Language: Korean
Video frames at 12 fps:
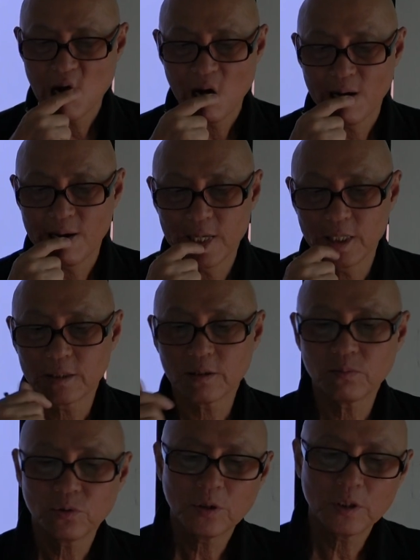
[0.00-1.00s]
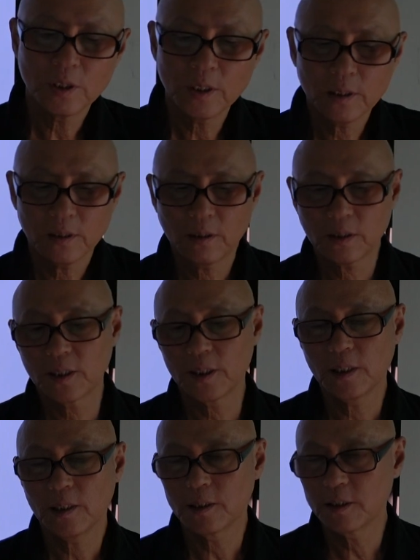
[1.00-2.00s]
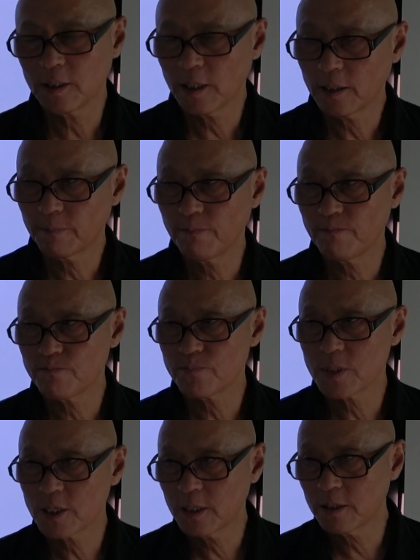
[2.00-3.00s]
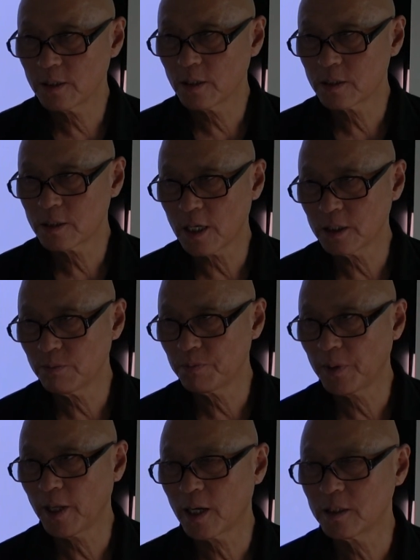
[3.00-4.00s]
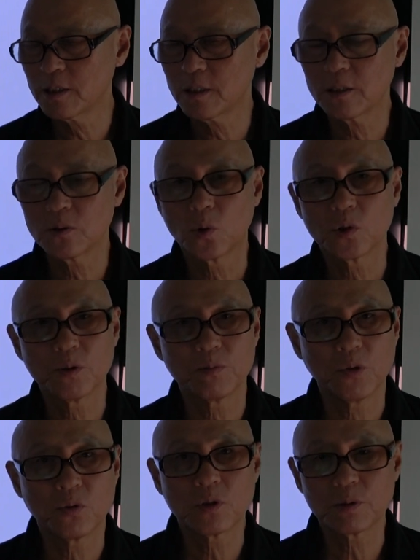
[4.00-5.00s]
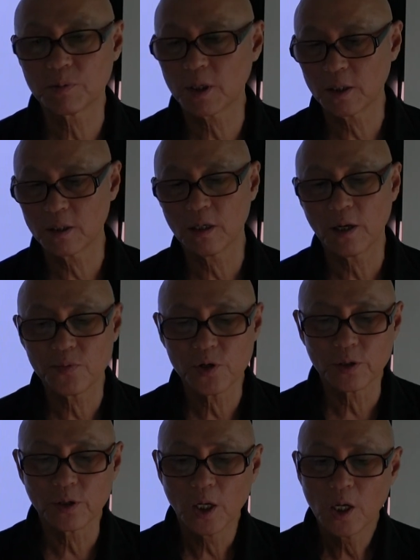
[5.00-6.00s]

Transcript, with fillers: 아, 여성분들이 특히 이제 그 40대가 지나서 50대, 60대 들어가면